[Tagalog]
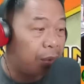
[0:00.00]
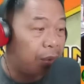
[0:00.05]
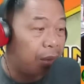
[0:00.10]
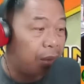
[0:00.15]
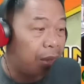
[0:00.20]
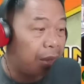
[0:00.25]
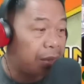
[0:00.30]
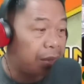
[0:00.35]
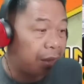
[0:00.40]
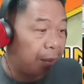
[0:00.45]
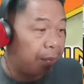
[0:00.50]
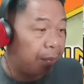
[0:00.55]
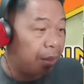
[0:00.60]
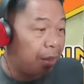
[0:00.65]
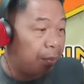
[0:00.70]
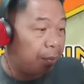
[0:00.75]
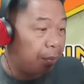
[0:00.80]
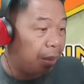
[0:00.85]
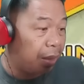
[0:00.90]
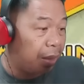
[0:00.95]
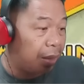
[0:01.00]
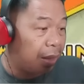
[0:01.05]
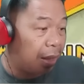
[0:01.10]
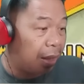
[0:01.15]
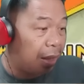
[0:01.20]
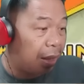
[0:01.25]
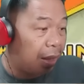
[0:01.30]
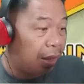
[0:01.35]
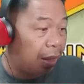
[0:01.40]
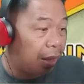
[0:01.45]
Uh, sabi ni
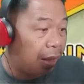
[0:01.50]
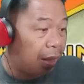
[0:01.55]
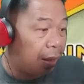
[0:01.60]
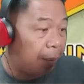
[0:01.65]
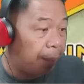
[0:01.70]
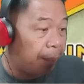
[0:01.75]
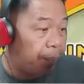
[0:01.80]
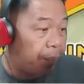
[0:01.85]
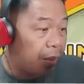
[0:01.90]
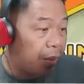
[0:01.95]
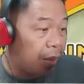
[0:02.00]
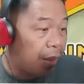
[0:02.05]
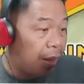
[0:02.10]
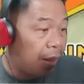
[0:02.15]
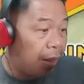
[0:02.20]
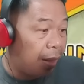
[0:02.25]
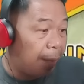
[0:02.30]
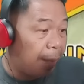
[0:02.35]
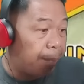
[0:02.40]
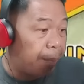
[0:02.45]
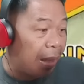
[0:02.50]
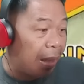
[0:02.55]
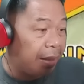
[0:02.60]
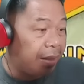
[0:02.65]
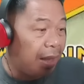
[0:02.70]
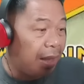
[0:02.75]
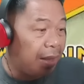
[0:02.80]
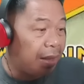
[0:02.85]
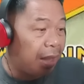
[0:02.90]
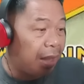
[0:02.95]
Minda
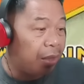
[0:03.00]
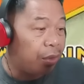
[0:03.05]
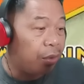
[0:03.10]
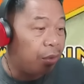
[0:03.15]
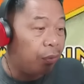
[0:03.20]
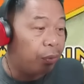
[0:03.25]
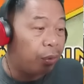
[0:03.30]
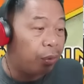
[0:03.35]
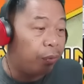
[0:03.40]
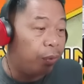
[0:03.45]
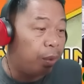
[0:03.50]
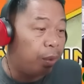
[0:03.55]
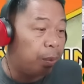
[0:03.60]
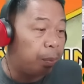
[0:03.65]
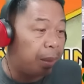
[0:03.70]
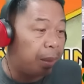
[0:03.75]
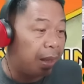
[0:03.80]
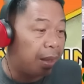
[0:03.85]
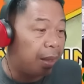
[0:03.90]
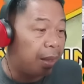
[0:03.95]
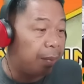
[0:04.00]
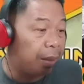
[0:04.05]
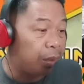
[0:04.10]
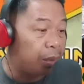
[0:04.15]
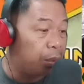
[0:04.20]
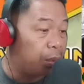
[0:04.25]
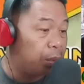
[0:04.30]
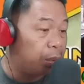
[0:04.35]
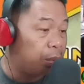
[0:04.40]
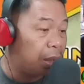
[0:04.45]
Lambatan, I go for Pong para
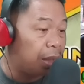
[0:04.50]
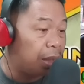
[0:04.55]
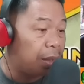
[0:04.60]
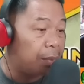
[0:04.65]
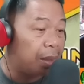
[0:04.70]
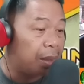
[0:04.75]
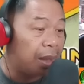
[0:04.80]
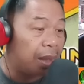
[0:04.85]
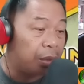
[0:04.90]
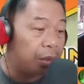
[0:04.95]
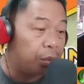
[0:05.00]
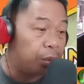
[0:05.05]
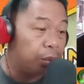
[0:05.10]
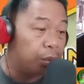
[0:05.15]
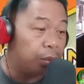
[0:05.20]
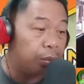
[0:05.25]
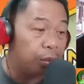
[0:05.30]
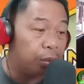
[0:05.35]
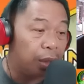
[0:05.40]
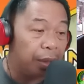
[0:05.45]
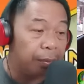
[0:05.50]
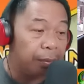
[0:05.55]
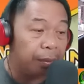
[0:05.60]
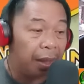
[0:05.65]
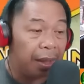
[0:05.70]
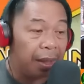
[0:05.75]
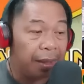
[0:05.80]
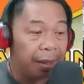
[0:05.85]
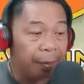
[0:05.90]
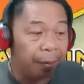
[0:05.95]
matulungan ang mga katutubo at
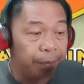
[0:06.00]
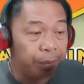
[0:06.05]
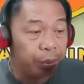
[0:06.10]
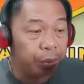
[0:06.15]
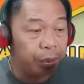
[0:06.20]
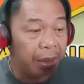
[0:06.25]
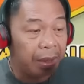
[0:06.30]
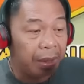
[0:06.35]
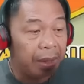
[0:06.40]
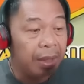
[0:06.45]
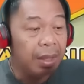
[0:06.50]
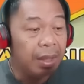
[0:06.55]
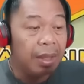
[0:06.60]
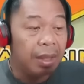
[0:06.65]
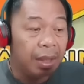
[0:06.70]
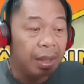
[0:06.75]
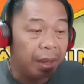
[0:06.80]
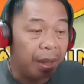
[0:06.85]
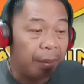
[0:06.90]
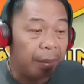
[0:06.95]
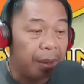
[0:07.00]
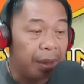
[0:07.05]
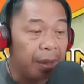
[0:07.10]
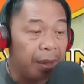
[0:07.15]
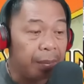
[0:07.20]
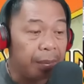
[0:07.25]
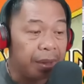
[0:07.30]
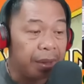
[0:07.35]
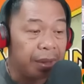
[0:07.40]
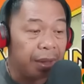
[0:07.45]
bahay ampunan na
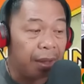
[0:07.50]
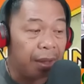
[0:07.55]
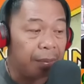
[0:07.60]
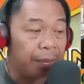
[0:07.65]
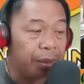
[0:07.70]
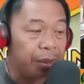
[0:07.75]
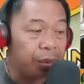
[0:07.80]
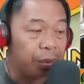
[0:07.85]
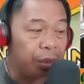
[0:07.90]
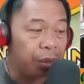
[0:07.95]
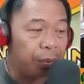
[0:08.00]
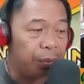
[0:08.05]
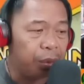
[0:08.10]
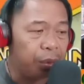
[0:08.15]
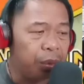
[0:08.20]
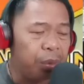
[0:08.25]
maging masaya ang Pasko ni Bong.